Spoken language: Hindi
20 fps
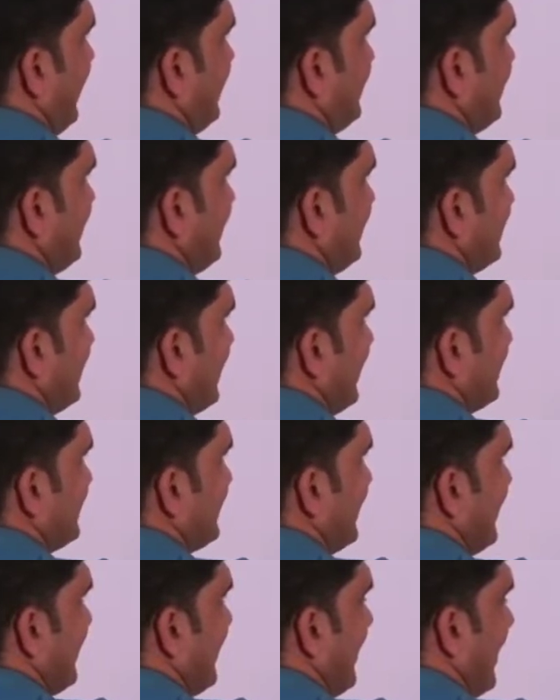इसी तरह
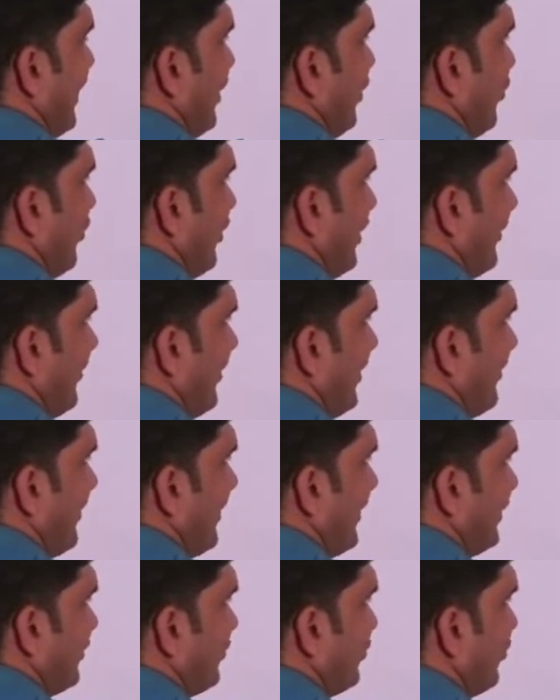से टाइलों के भी
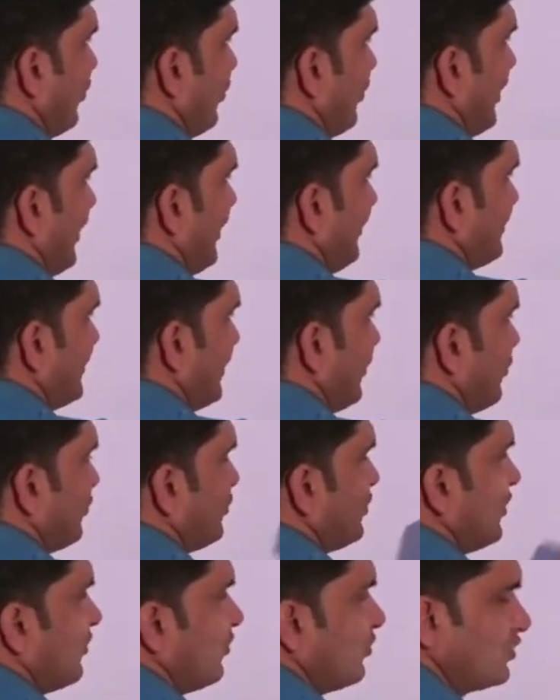हमारे दो टाइप से
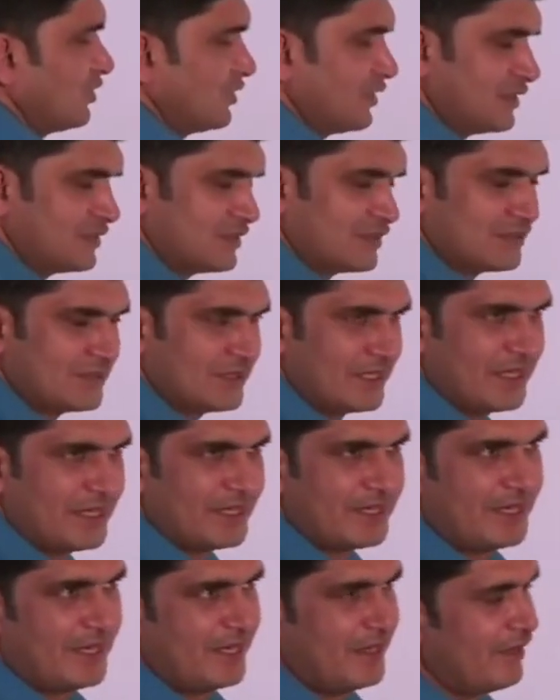क्वेश्चन पूछे जा सकते
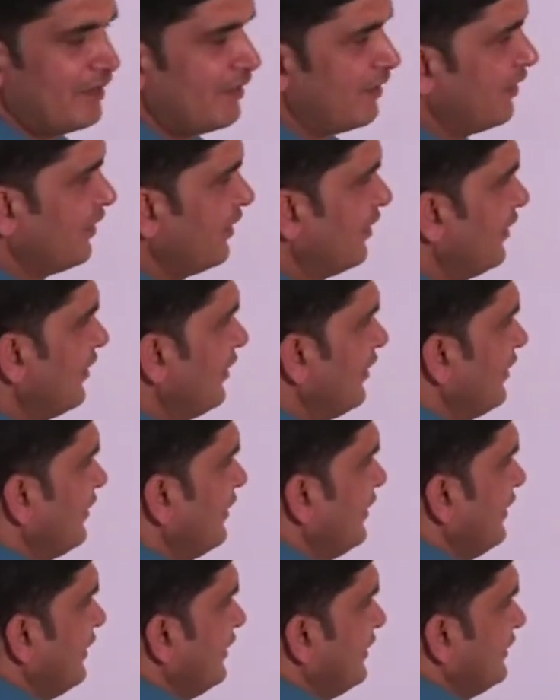हैं क्या
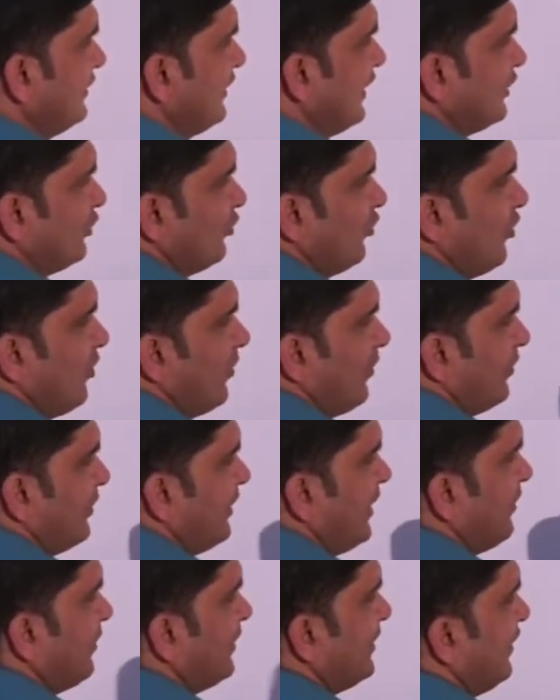या तो
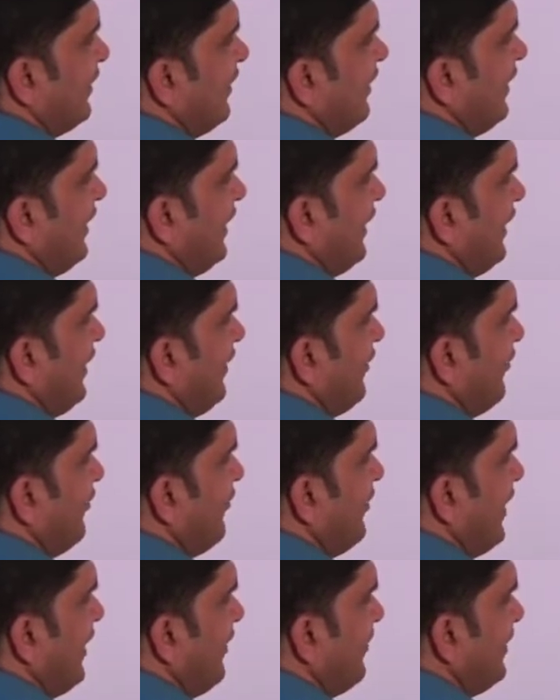यह पता कर ले कि
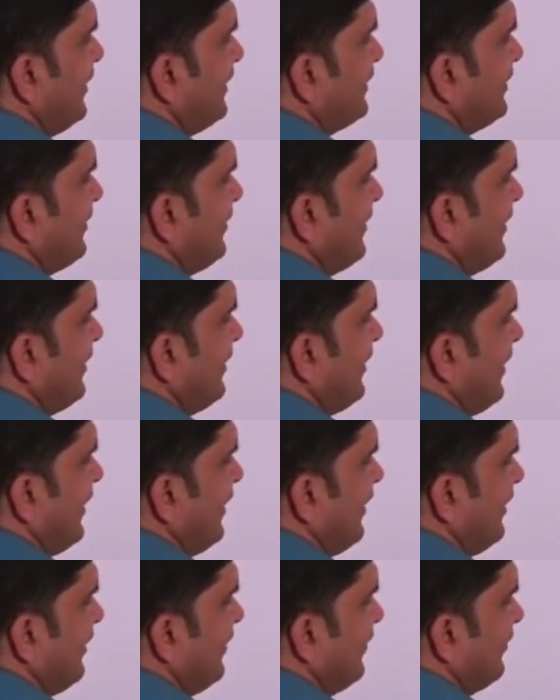वह बड़ी से बड़ी
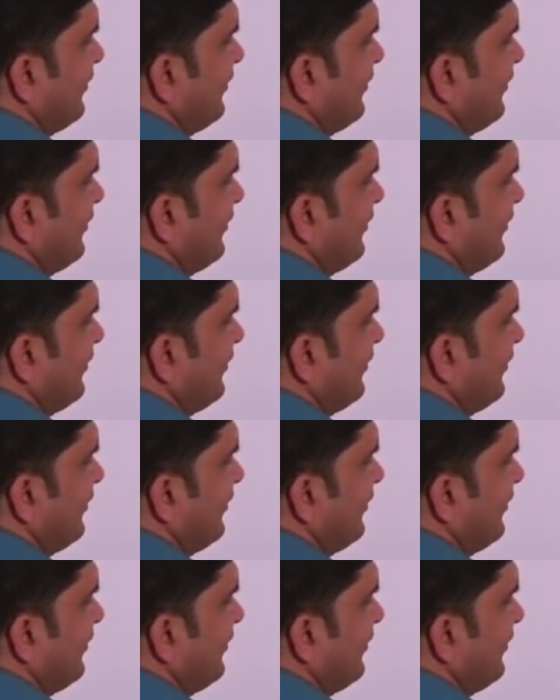टाइल